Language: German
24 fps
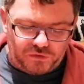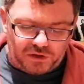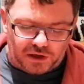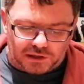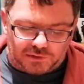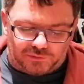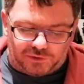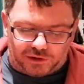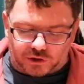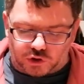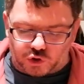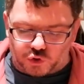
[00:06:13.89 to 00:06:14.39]

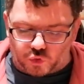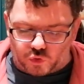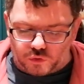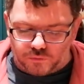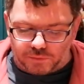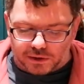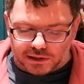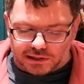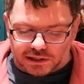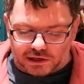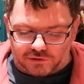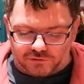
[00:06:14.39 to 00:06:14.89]
Es wäre schon
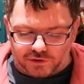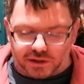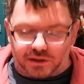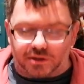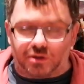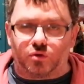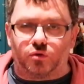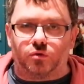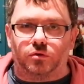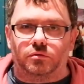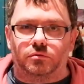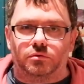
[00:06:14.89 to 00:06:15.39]
besser, wenn es
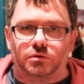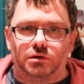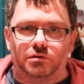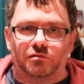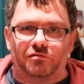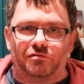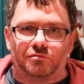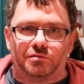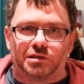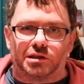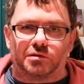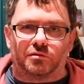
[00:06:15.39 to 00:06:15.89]
so in, die,
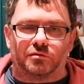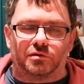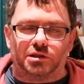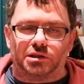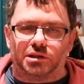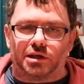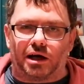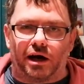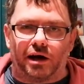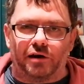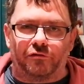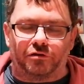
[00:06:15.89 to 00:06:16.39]
in
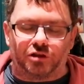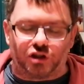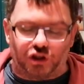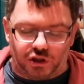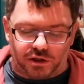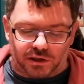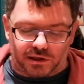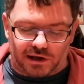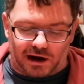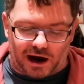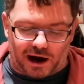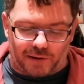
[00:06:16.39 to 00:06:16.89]
drei
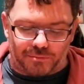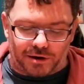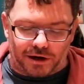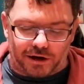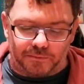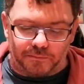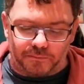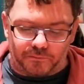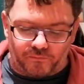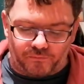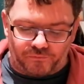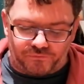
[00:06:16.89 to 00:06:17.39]
verschiedenen
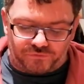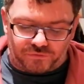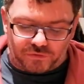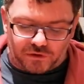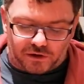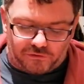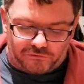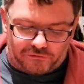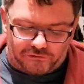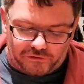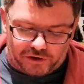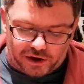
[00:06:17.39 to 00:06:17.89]
Kammern
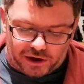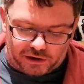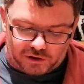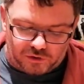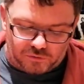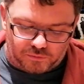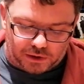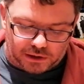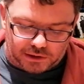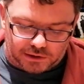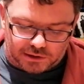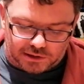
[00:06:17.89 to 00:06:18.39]
wäre,
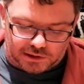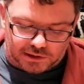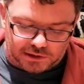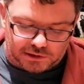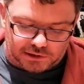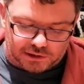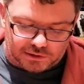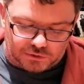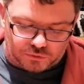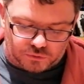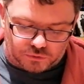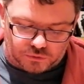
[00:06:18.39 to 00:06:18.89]
man es sich
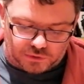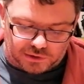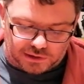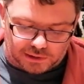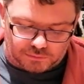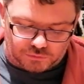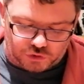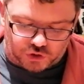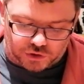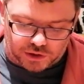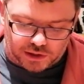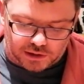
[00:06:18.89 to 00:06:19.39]
dann so
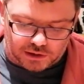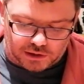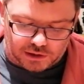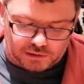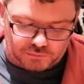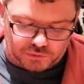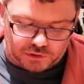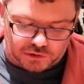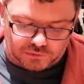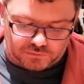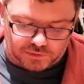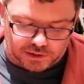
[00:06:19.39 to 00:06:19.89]
zusammenstellen kann,
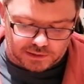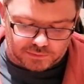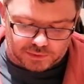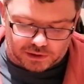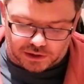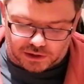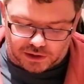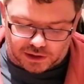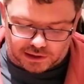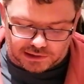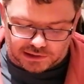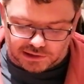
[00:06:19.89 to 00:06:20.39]
beziehungsweise man
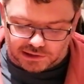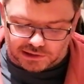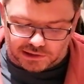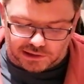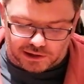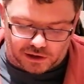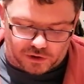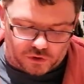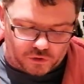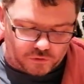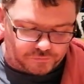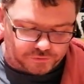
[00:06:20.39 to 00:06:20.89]
kann es sich
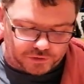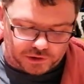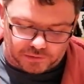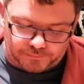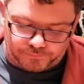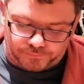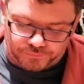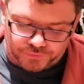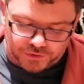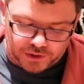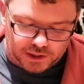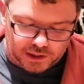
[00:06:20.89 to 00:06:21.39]
ja auf
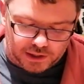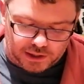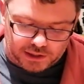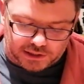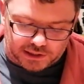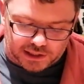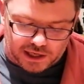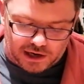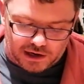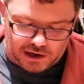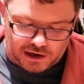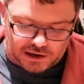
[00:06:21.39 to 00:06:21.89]
den
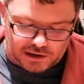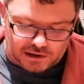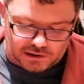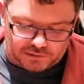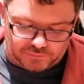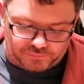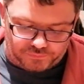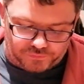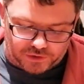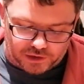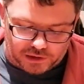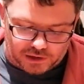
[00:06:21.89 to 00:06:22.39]
Teller
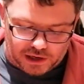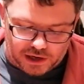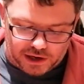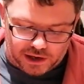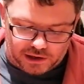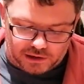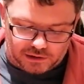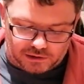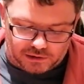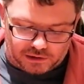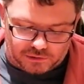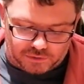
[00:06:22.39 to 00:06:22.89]

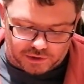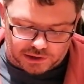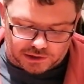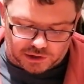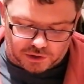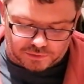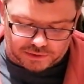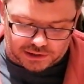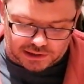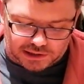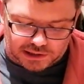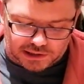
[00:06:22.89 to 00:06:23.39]
legen, aber ich
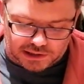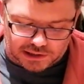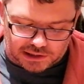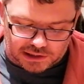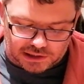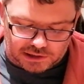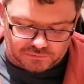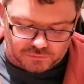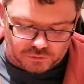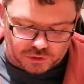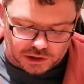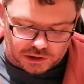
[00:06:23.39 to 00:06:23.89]
glaube, dann sieht es
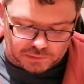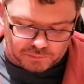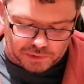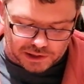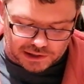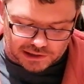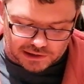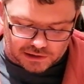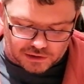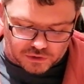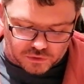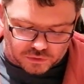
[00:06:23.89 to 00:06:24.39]
nicht wirklich
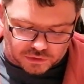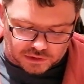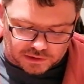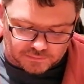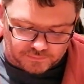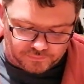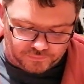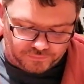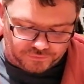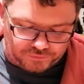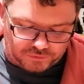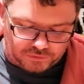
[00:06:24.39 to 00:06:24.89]
besser aus.
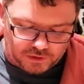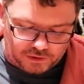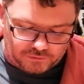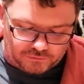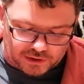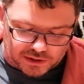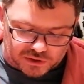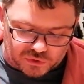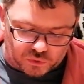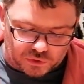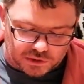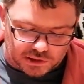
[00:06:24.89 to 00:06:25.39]

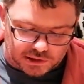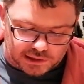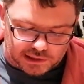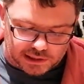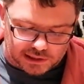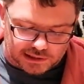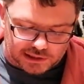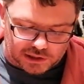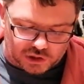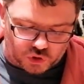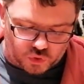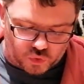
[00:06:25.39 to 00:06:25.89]
Weil so ist es
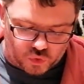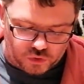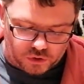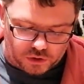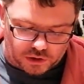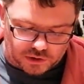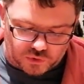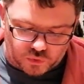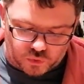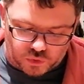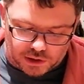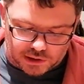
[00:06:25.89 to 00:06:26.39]
jetzt ja schon noch
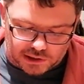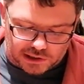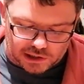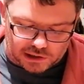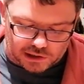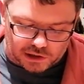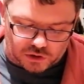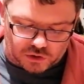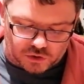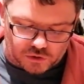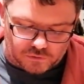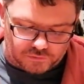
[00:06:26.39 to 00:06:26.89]
so, dass der
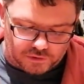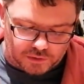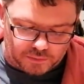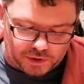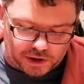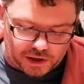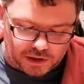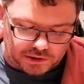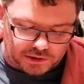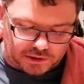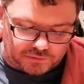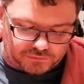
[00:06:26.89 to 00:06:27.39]

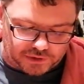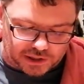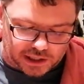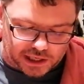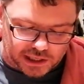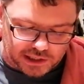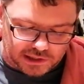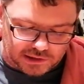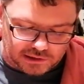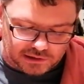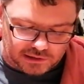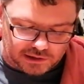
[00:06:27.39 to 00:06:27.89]
Kartoffelbrei ist auf der
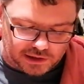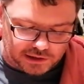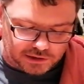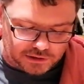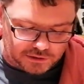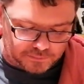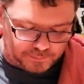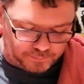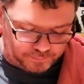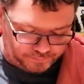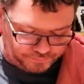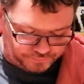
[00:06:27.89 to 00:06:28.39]
rechten
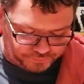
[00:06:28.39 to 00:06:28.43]
Seite,